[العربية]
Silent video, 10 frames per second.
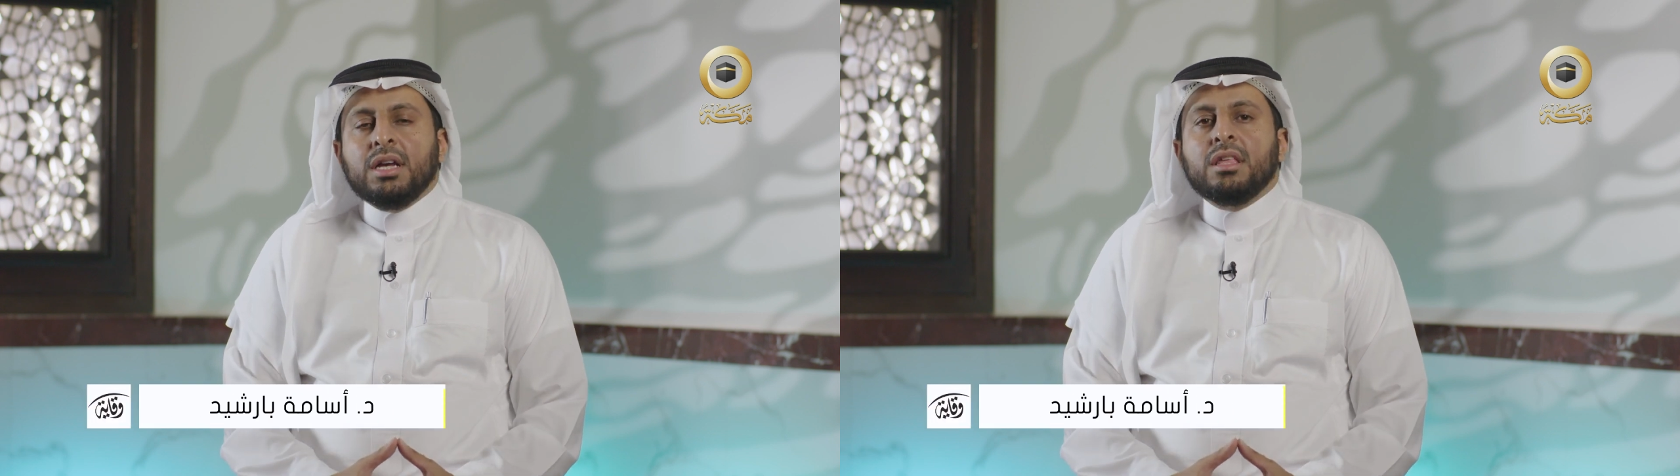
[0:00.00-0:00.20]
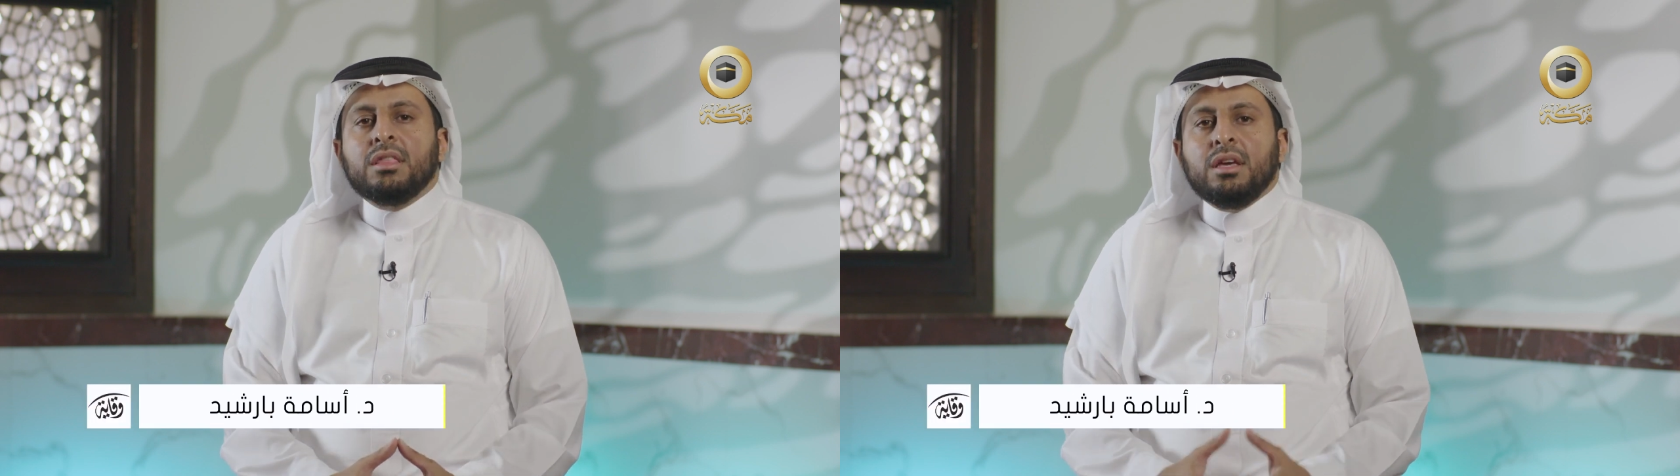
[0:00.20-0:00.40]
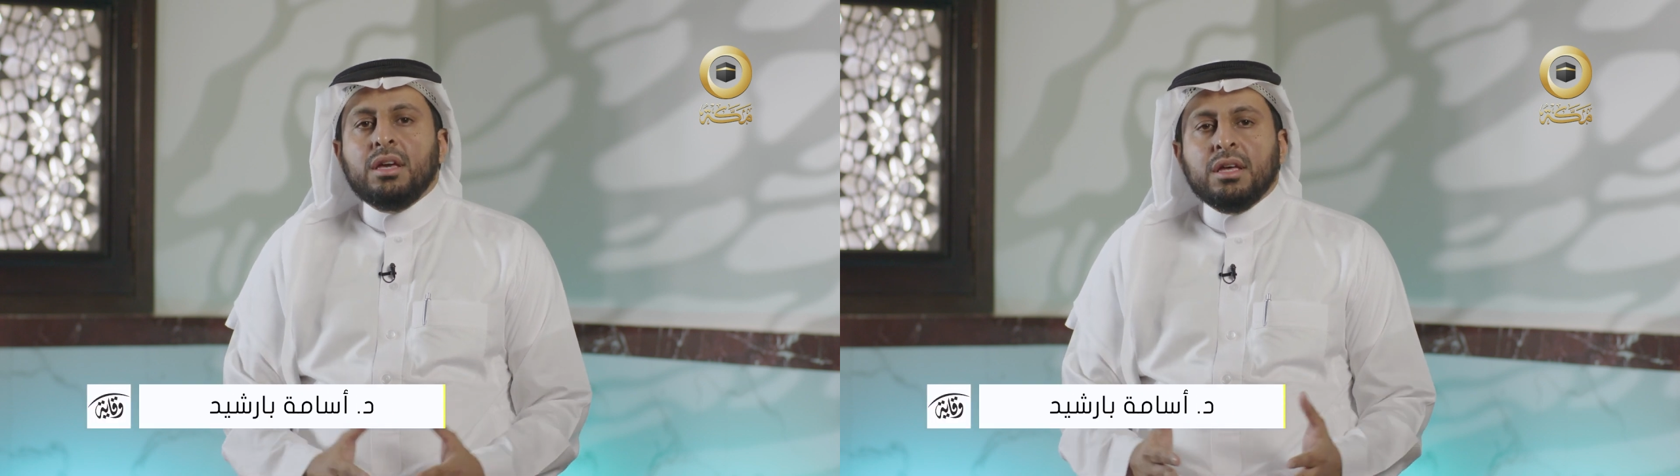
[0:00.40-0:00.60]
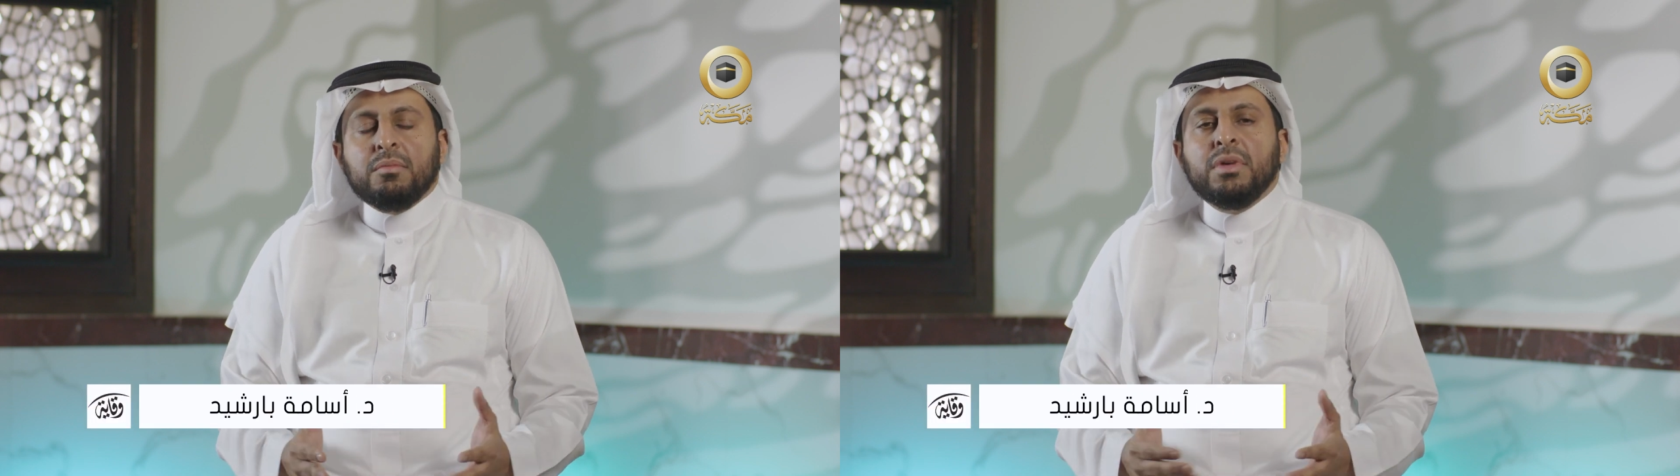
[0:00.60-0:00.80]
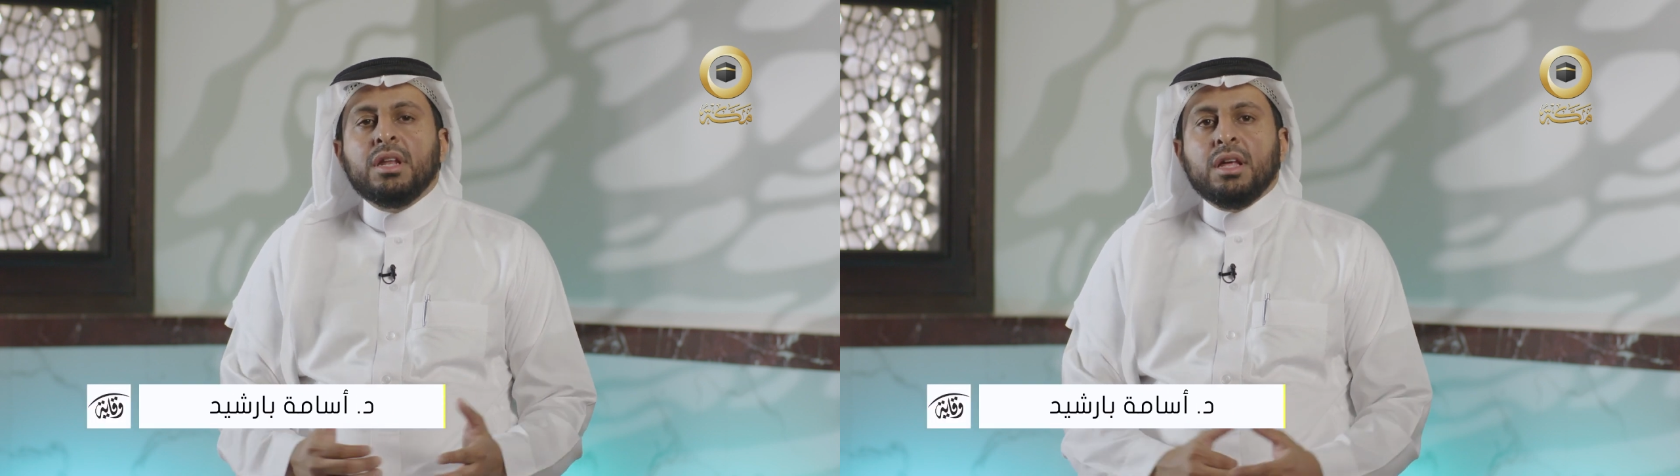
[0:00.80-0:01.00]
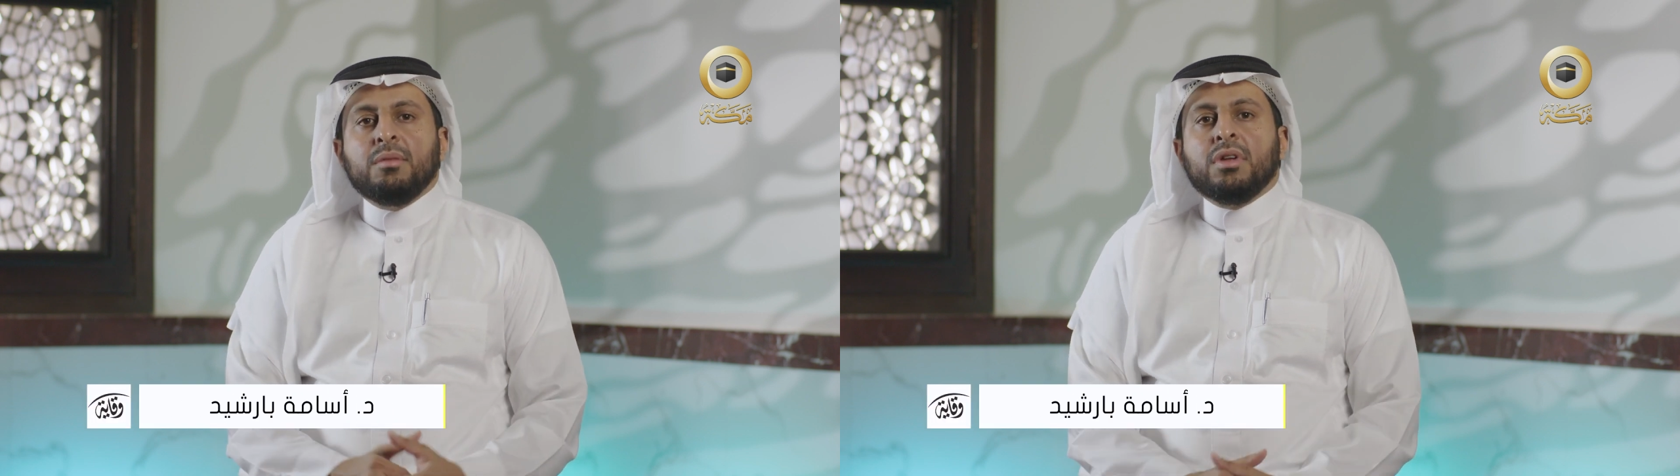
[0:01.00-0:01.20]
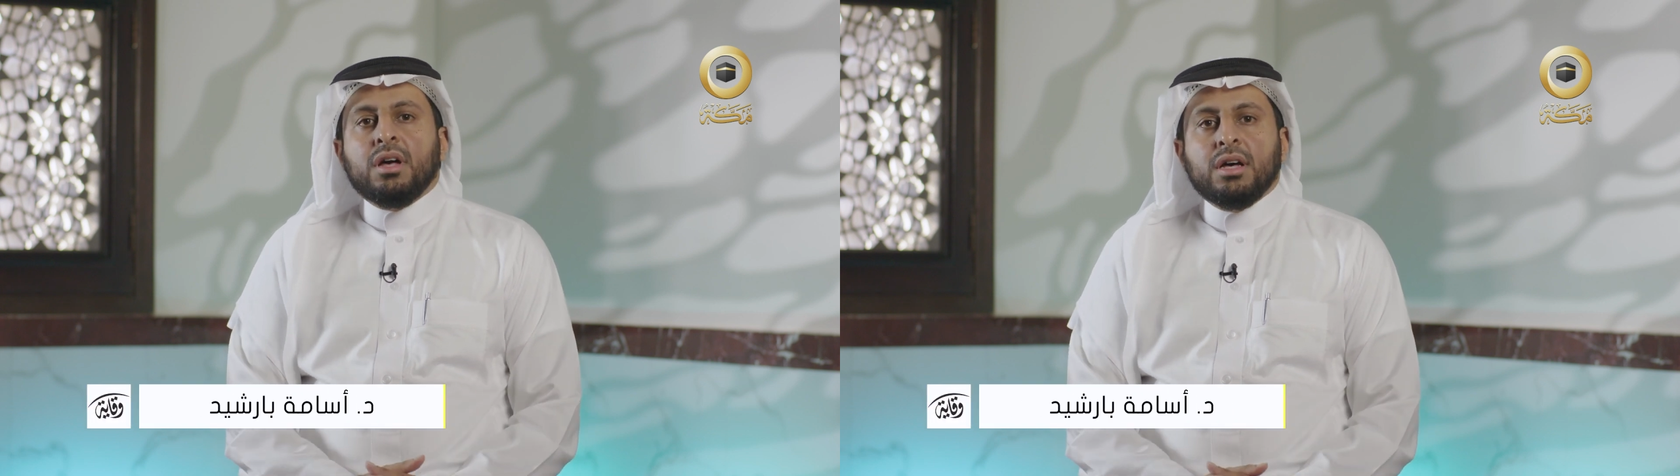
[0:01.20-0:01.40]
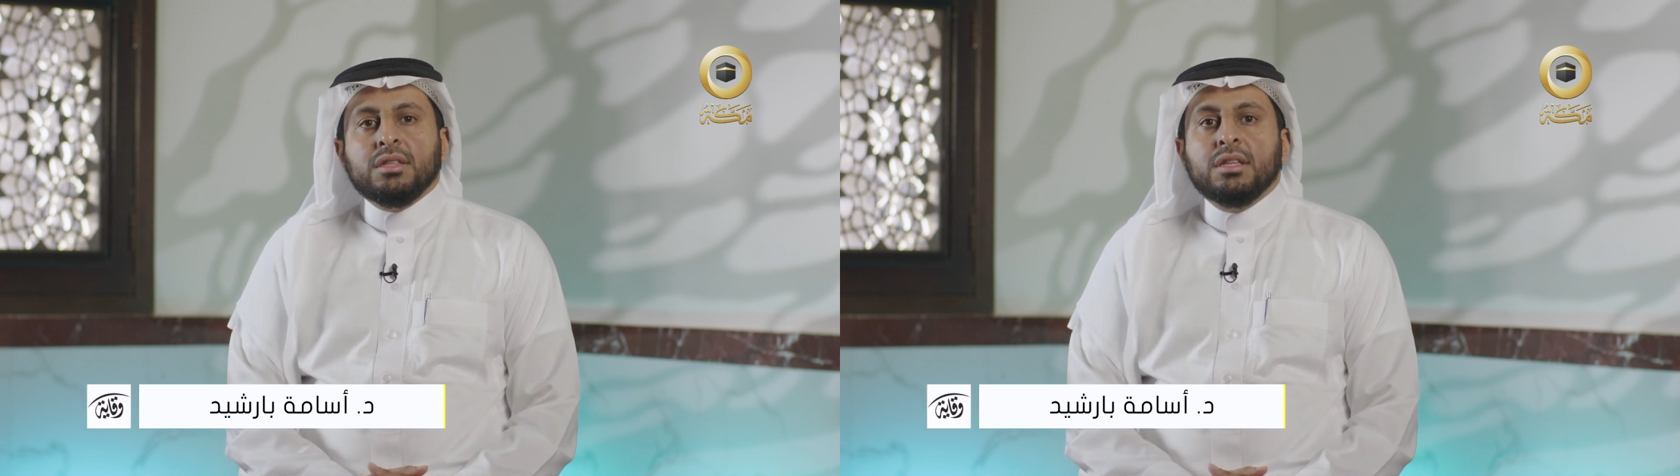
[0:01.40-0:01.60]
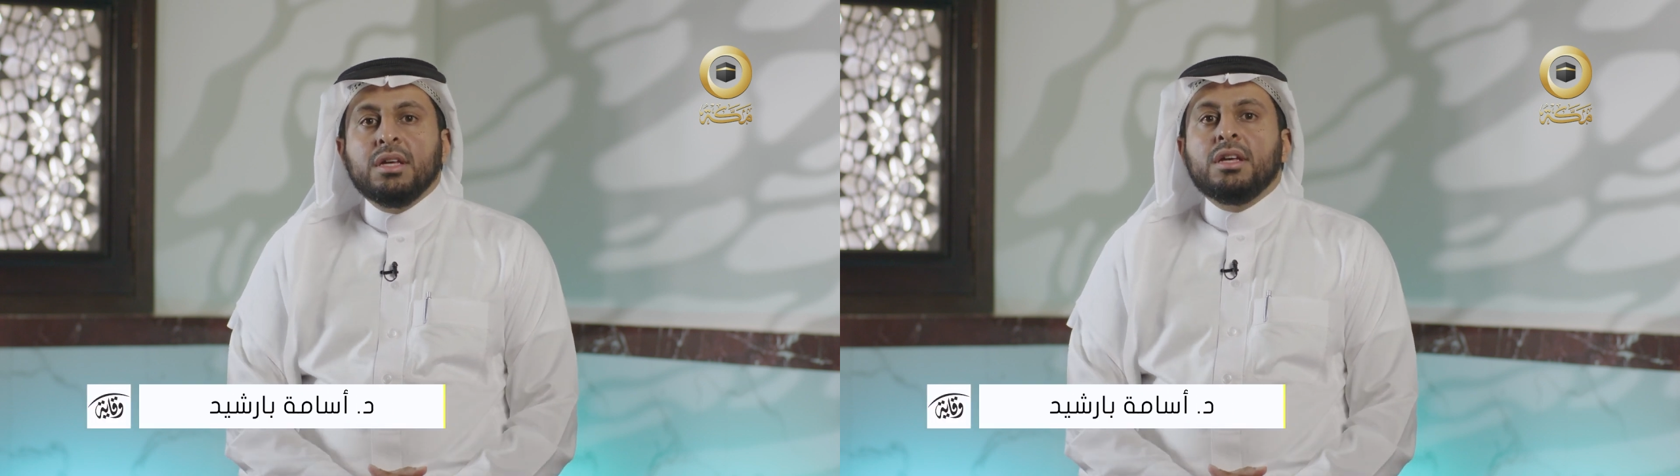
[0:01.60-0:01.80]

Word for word: كثير من الأمراض